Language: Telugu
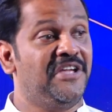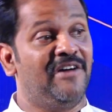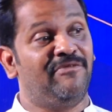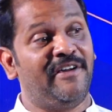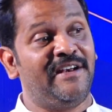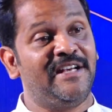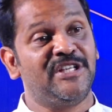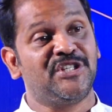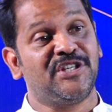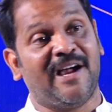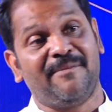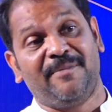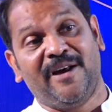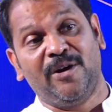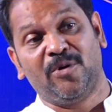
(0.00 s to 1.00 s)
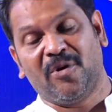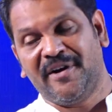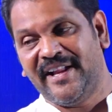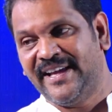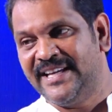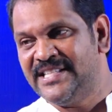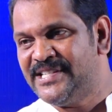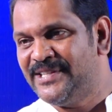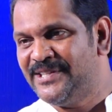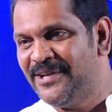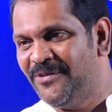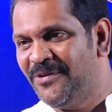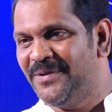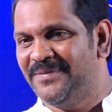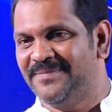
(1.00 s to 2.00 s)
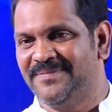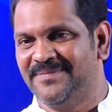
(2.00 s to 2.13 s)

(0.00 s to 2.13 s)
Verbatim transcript: ఎవరిని శాపాల కొండెక్కించాడు దేవుడు